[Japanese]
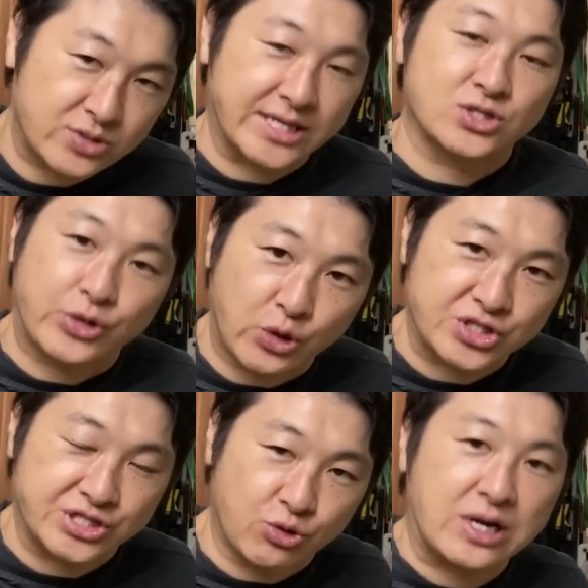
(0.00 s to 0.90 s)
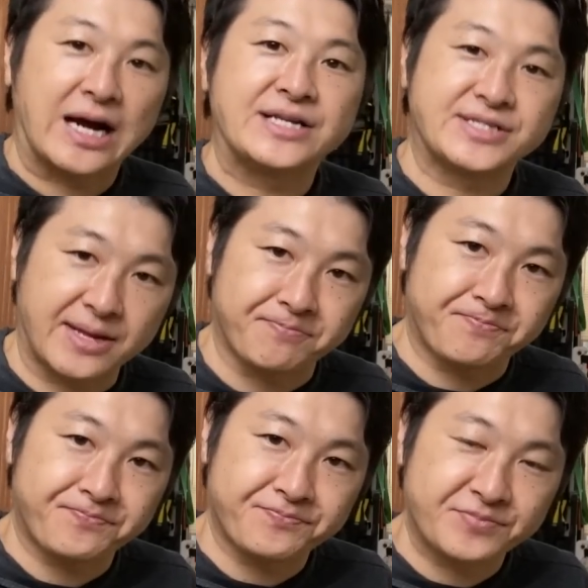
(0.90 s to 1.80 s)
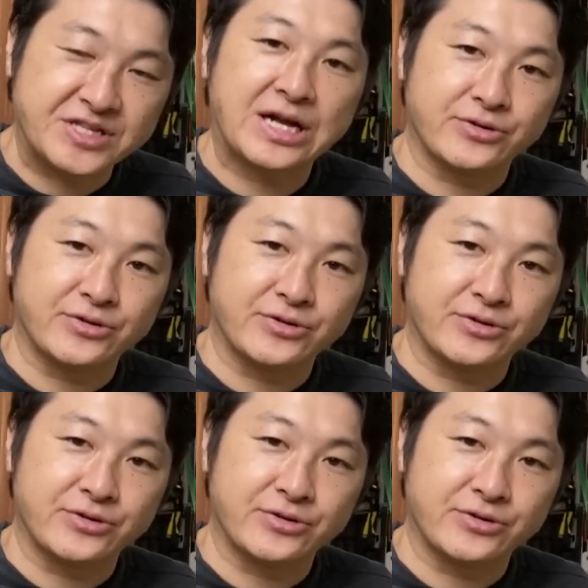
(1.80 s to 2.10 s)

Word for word: 背、反り腰の改善にな